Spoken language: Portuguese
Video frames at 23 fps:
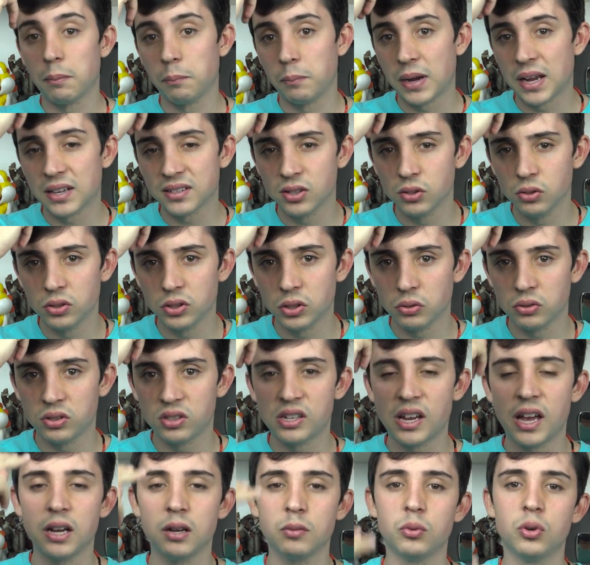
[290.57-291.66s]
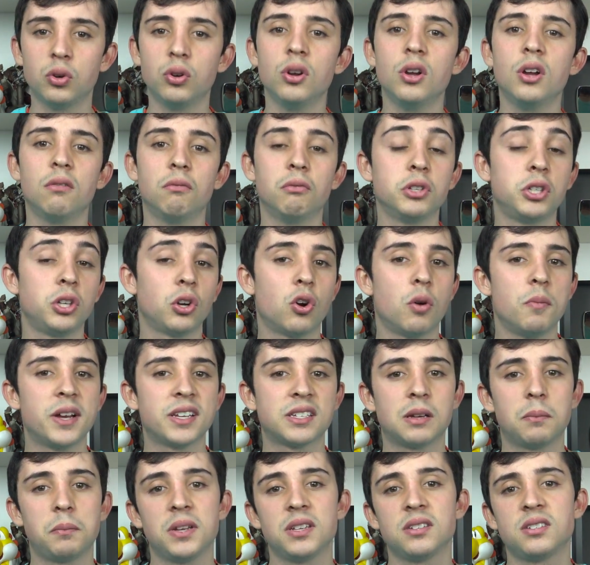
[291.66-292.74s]
passa no seu cérebro, você
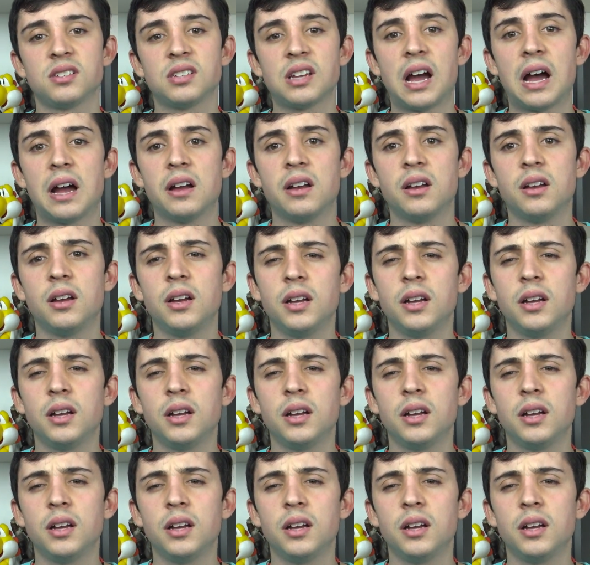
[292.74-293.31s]
começa a pensar: